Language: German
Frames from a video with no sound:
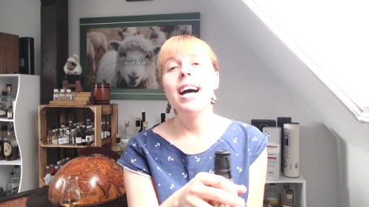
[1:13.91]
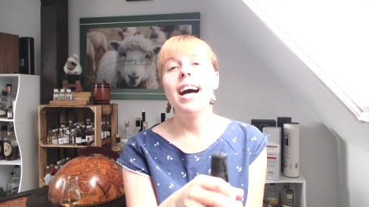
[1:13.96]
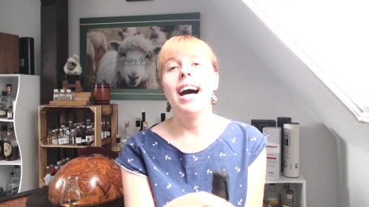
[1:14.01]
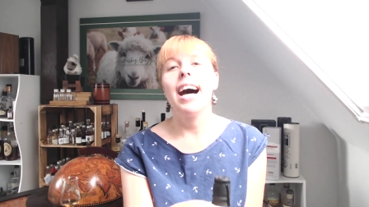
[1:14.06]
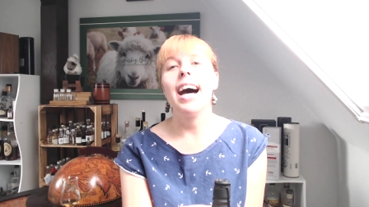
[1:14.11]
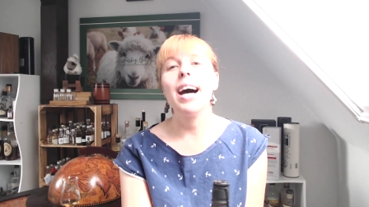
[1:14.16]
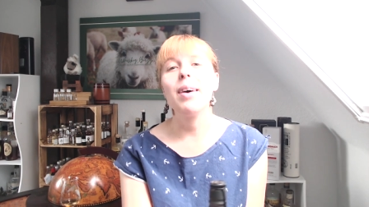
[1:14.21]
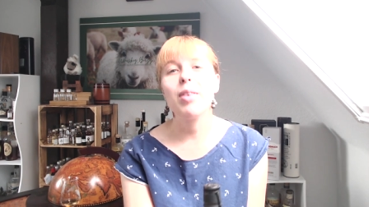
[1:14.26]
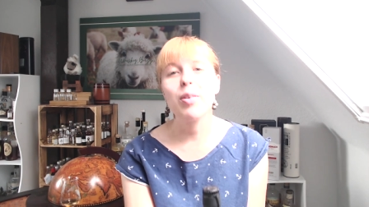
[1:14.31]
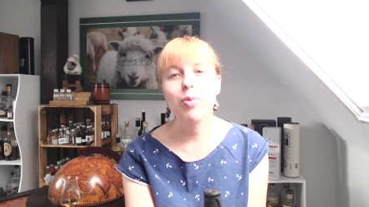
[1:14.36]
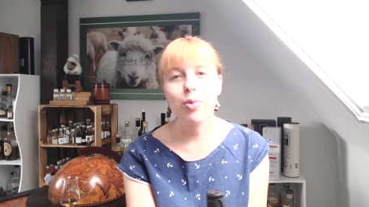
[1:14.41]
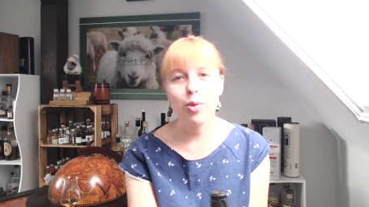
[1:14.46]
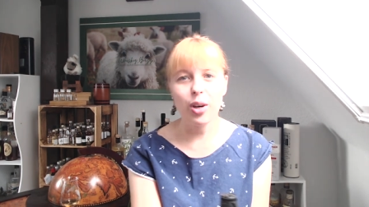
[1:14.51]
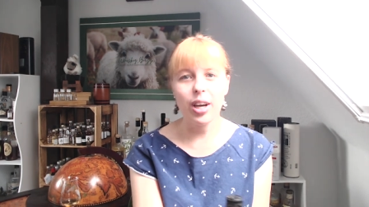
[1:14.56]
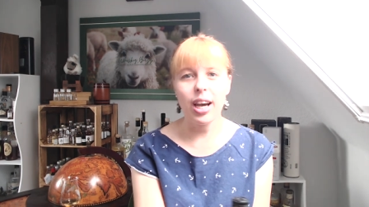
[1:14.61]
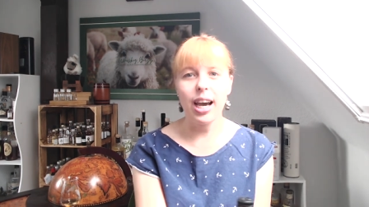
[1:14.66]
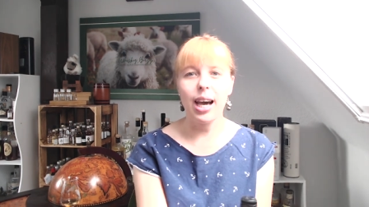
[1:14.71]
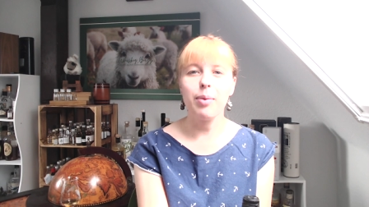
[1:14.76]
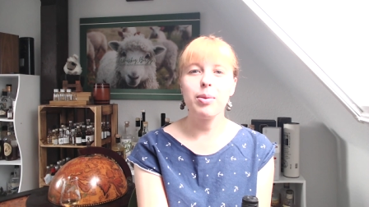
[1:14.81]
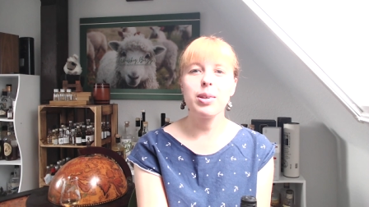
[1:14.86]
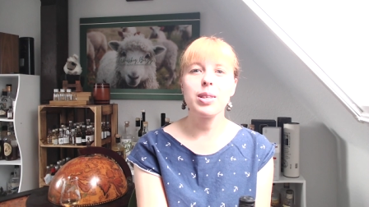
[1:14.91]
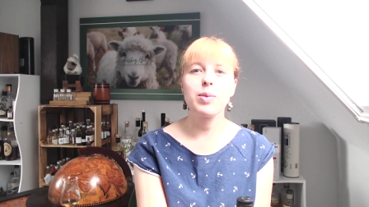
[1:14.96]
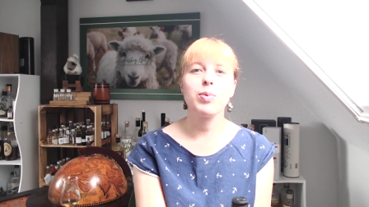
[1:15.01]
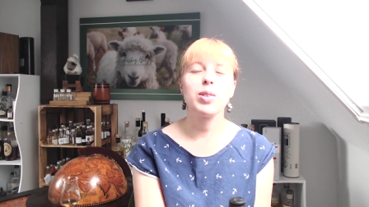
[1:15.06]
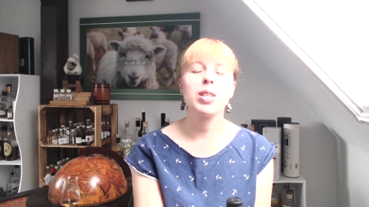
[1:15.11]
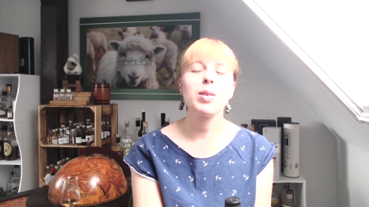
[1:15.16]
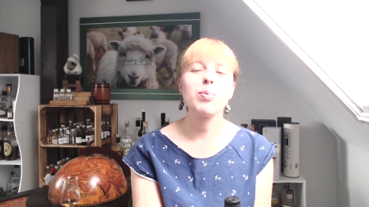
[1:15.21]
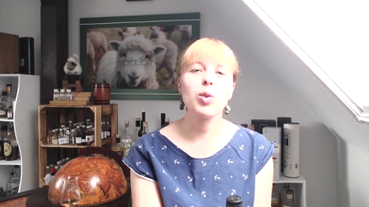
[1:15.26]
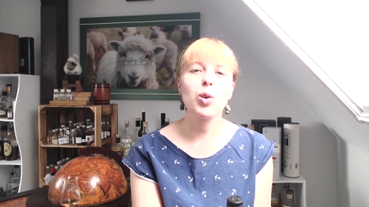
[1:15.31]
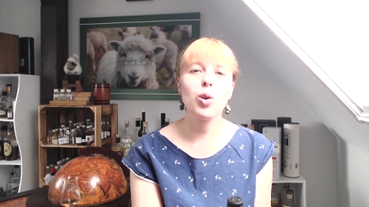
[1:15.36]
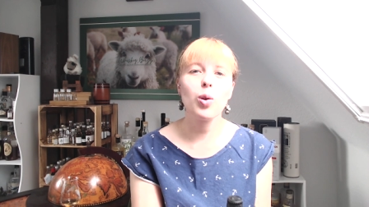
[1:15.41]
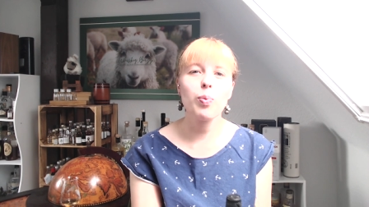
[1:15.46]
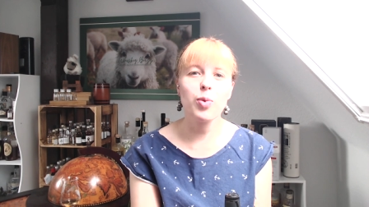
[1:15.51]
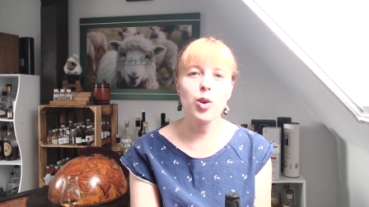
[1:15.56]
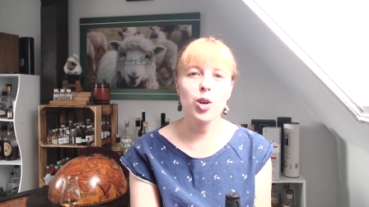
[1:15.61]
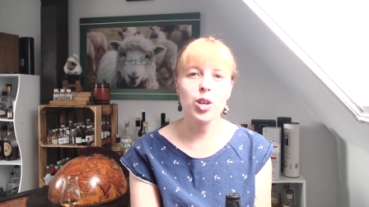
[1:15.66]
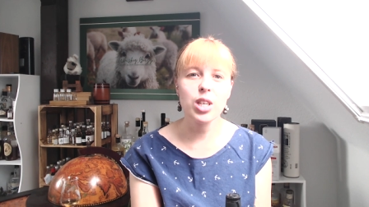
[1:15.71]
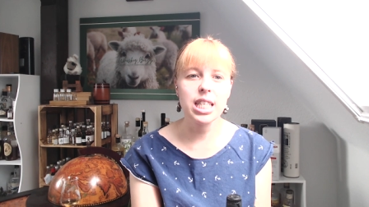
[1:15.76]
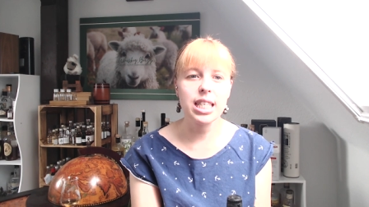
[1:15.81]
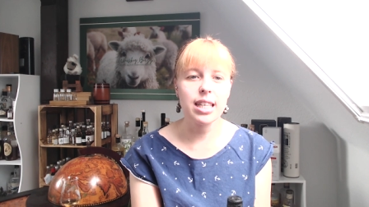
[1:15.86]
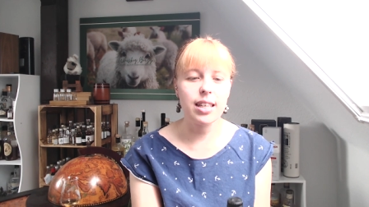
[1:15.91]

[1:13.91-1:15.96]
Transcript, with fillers: Aber vorher habe ich mit dem Club noch ein,